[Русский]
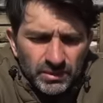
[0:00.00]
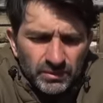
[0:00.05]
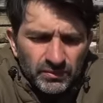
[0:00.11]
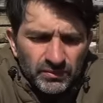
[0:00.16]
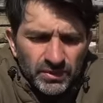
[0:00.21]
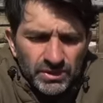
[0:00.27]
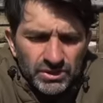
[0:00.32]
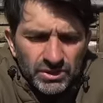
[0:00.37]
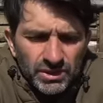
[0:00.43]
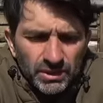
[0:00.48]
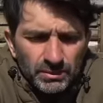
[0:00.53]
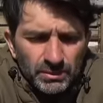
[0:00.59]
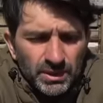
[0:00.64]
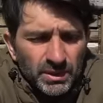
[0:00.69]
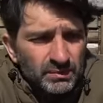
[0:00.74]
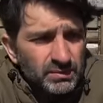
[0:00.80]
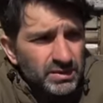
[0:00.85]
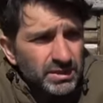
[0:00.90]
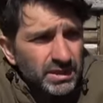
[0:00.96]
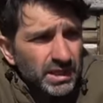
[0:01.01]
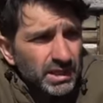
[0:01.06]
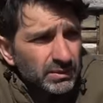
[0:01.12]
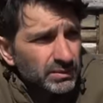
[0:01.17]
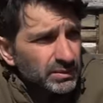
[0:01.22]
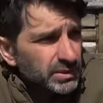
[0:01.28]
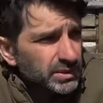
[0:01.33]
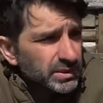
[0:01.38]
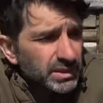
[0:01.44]
там вечером, да,
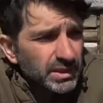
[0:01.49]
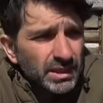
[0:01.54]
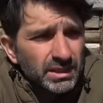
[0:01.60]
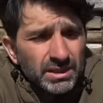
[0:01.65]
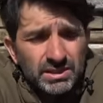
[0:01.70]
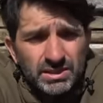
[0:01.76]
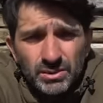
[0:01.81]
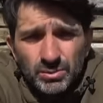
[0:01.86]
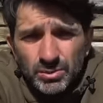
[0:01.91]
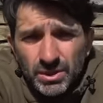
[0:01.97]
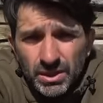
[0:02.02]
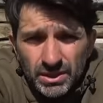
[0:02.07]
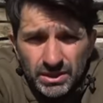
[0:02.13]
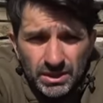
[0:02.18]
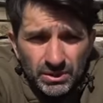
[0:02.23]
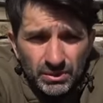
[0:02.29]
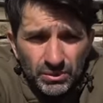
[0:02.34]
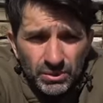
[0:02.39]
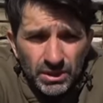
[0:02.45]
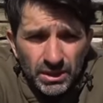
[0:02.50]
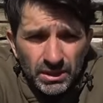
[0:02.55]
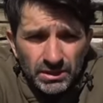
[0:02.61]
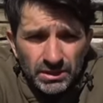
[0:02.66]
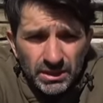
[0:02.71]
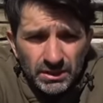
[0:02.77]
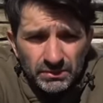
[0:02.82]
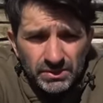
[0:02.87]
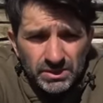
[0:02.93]
встал, вот, рано темнеет на
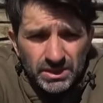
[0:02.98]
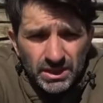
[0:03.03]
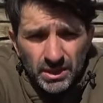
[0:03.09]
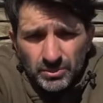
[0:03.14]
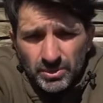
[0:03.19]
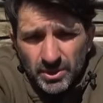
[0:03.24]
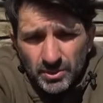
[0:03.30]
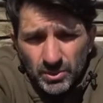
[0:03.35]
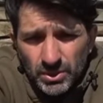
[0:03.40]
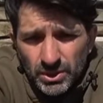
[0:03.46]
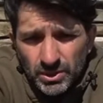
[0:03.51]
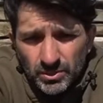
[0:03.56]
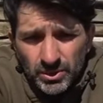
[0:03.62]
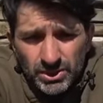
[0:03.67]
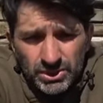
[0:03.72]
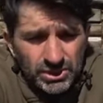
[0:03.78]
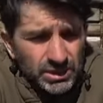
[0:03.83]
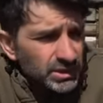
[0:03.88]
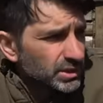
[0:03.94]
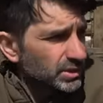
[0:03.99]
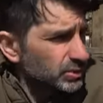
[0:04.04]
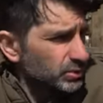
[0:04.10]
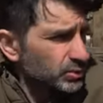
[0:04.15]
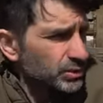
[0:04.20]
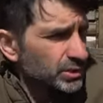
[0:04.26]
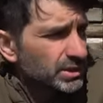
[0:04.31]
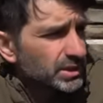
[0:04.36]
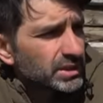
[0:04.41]
югах, да, встал прямо около машины,
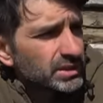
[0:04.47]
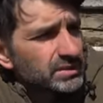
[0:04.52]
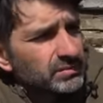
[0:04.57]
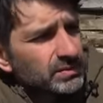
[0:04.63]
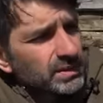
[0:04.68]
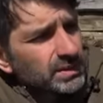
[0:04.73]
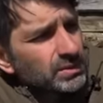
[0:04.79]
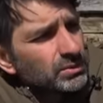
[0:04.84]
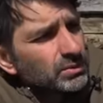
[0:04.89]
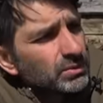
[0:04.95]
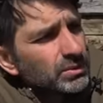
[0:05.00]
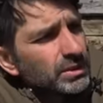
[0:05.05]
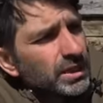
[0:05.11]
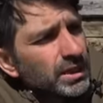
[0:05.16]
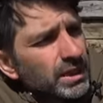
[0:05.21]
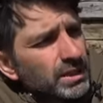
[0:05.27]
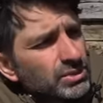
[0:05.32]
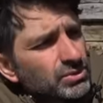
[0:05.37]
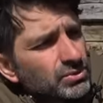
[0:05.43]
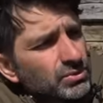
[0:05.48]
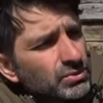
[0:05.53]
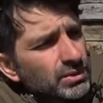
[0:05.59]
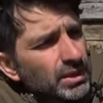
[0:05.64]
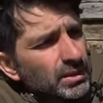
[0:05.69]
душик развернул, леечку